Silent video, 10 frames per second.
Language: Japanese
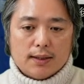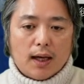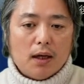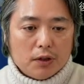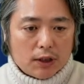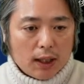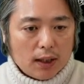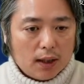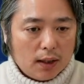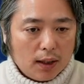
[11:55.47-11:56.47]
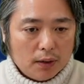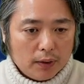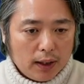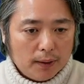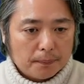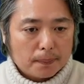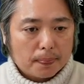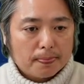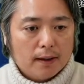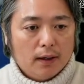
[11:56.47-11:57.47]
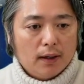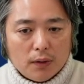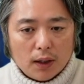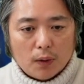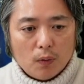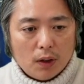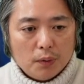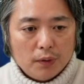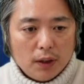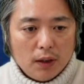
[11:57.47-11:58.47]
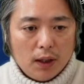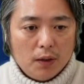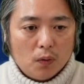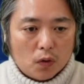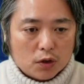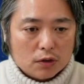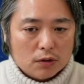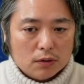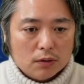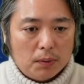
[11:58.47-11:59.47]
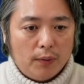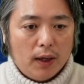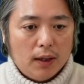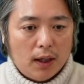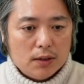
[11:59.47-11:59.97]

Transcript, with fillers: 差額しかいただかないので、迷ったら今回のように、え残す場合、